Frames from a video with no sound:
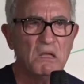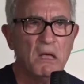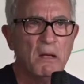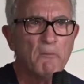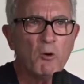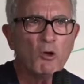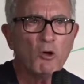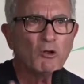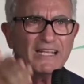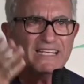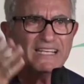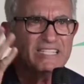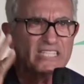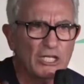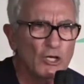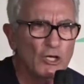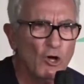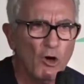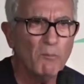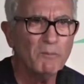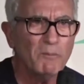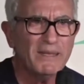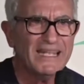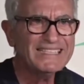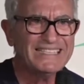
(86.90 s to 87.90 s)
Porque si
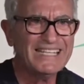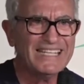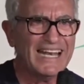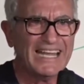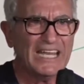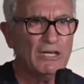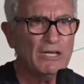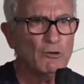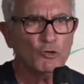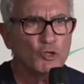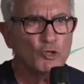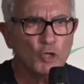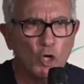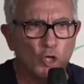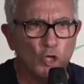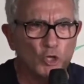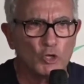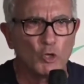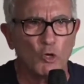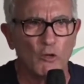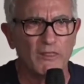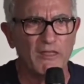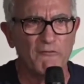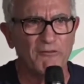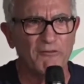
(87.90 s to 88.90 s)
no, mientras que
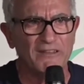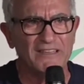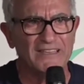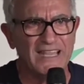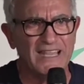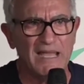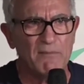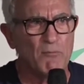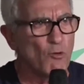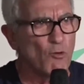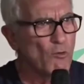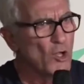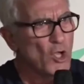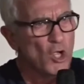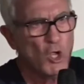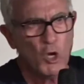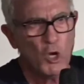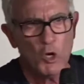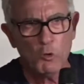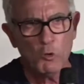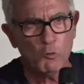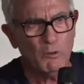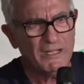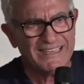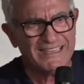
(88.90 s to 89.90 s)
nosotros defendemos
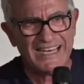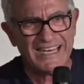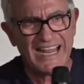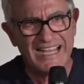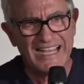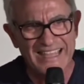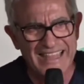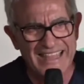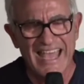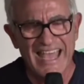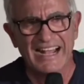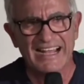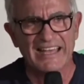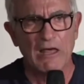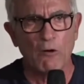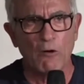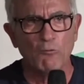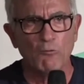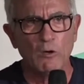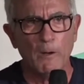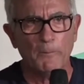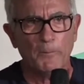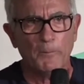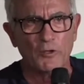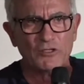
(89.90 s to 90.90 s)
nuestras ideas cada
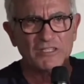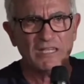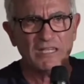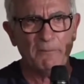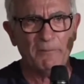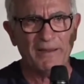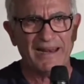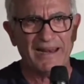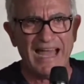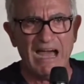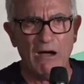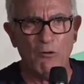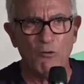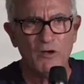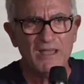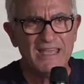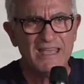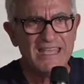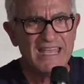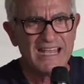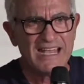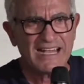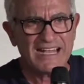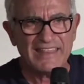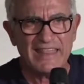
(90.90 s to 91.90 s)
uno por separado,
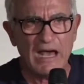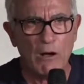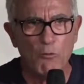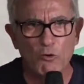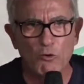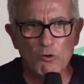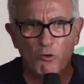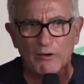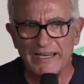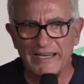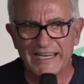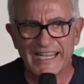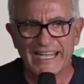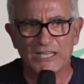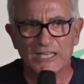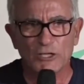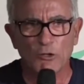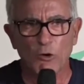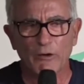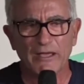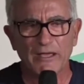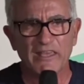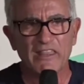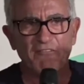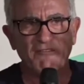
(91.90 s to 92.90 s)
cada uno
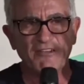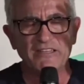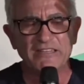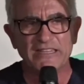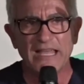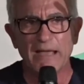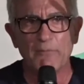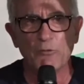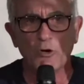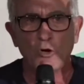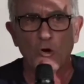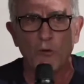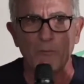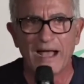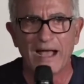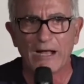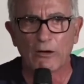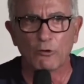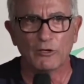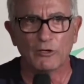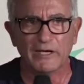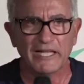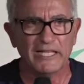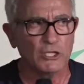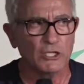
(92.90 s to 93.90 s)
creyendo que defendemos lo más
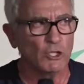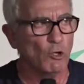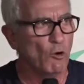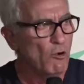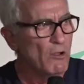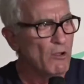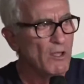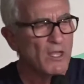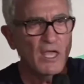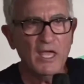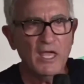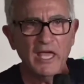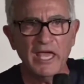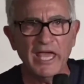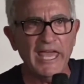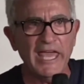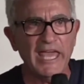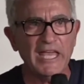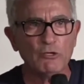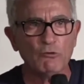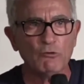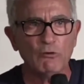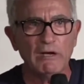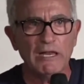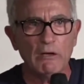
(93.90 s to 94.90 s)
correcto,
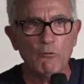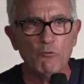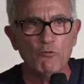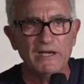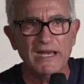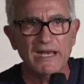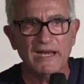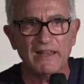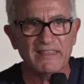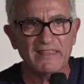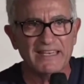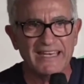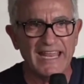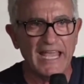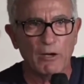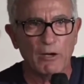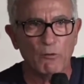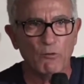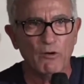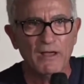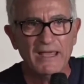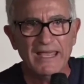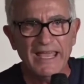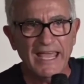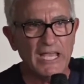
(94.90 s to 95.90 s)
ellos le unen el
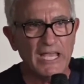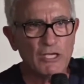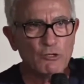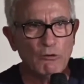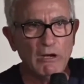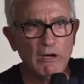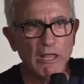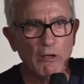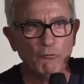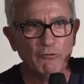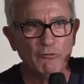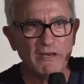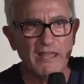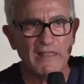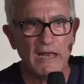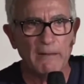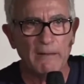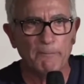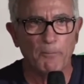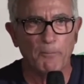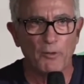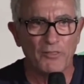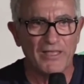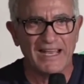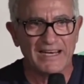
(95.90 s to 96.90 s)
dinero, ellos le unen
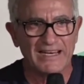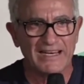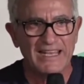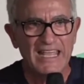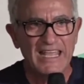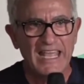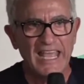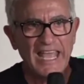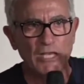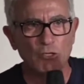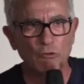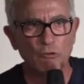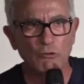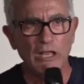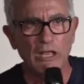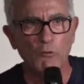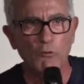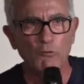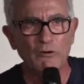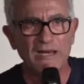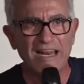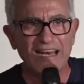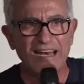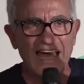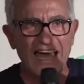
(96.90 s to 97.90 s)
el poder, ellos le
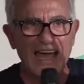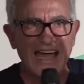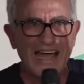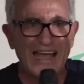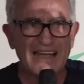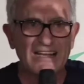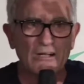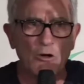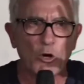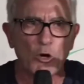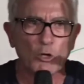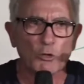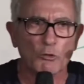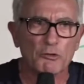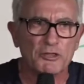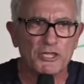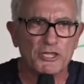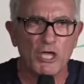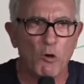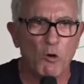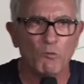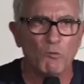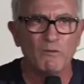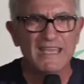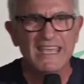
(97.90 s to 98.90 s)
unen la
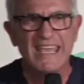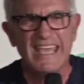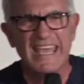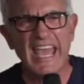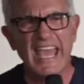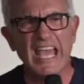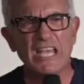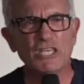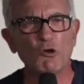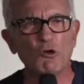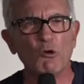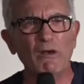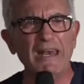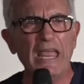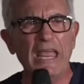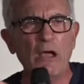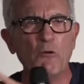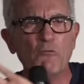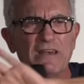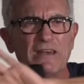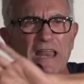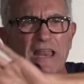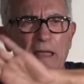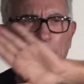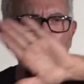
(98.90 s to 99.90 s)
corrupción, ellos le
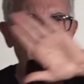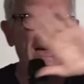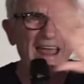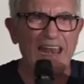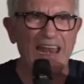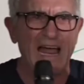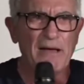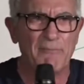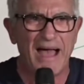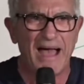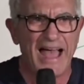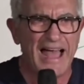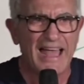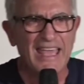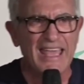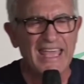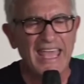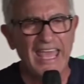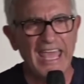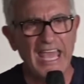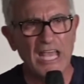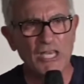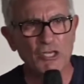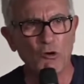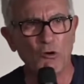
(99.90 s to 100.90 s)
unen Panamá,
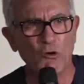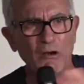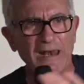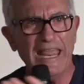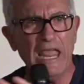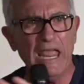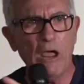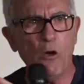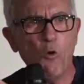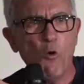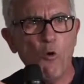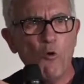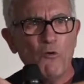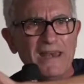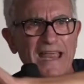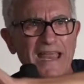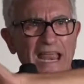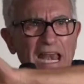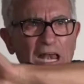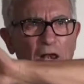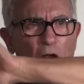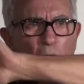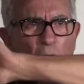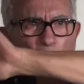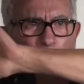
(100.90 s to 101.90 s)
ellos le
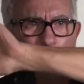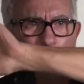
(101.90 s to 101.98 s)
unen los